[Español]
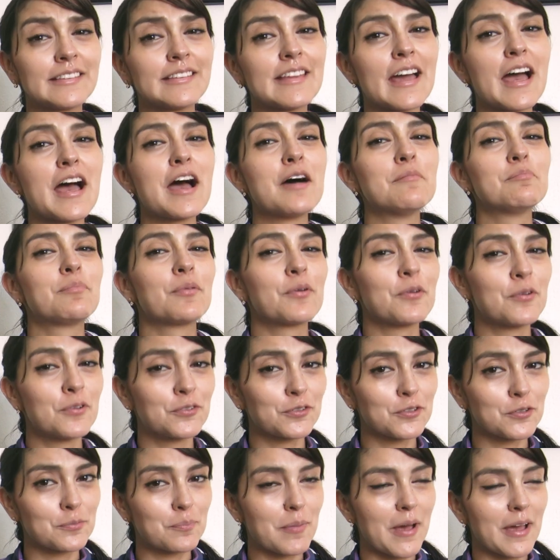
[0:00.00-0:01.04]
Tan
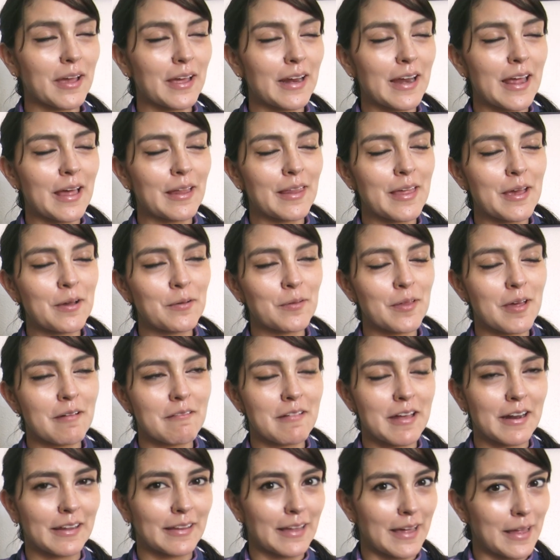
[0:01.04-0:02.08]
pronto pague la deuda,
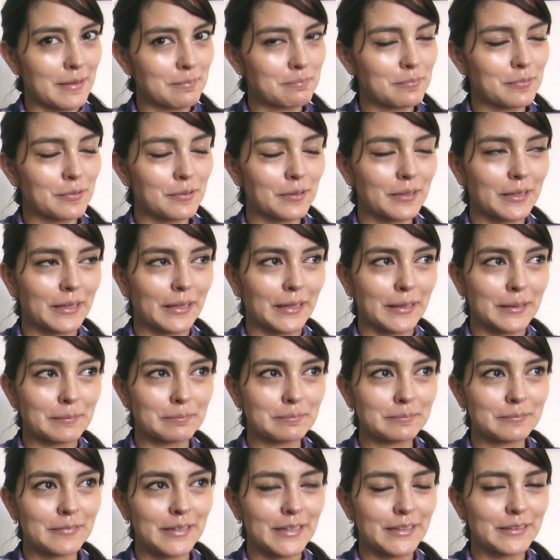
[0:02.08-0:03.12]
¿verdad? Porque,
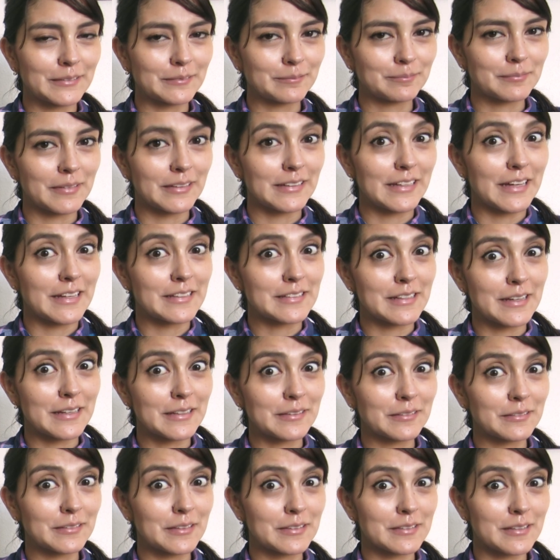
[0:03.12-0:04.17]
bueno, ya es
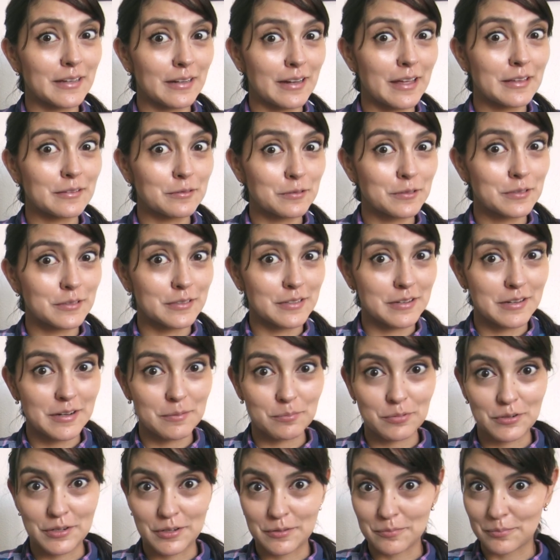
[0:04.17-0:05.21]
ahí donde las cosas se van
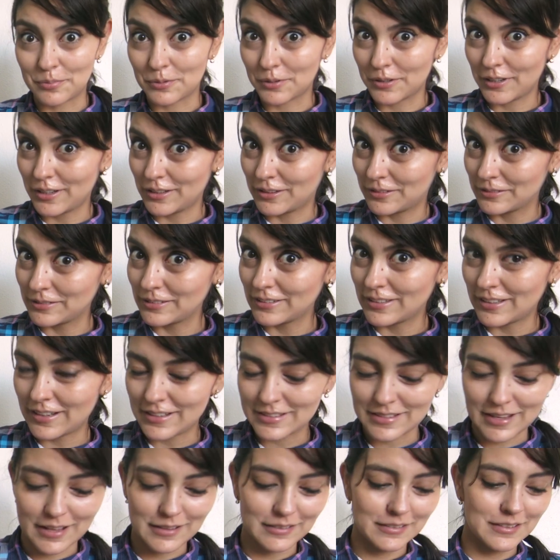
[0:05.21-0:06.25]
a poner un poquito
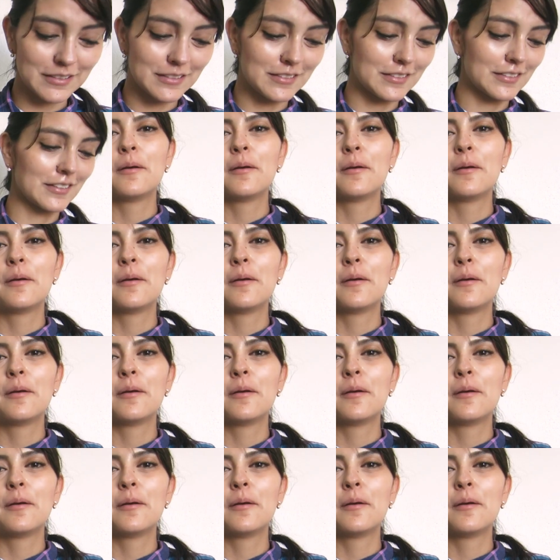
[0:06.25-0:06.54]
interesantes.